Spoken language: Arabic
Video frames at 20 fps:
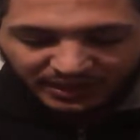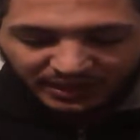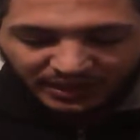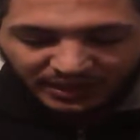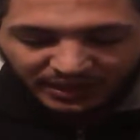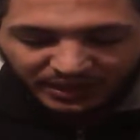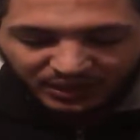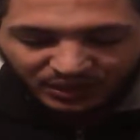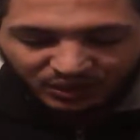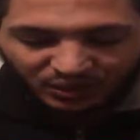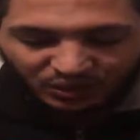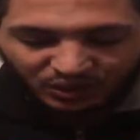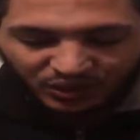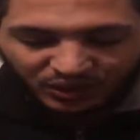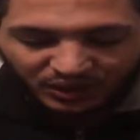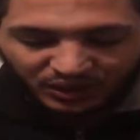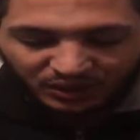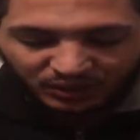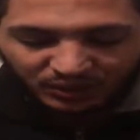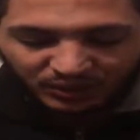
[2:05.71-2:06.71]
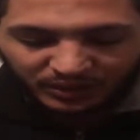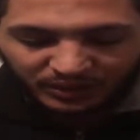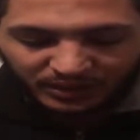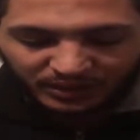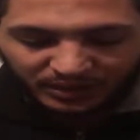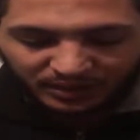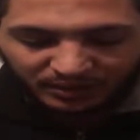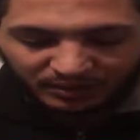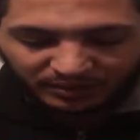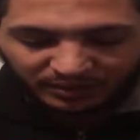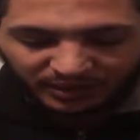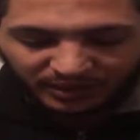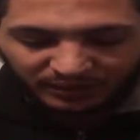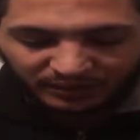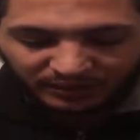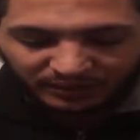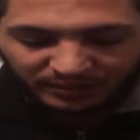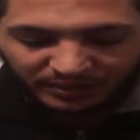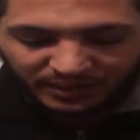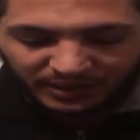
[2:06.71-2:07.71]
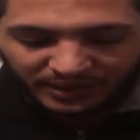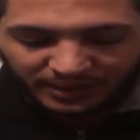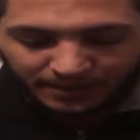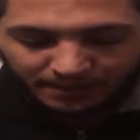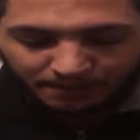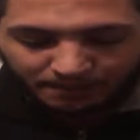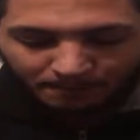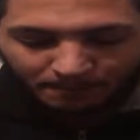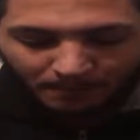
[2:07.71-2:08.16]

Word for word: خلاص كل شيء ولا مية في المية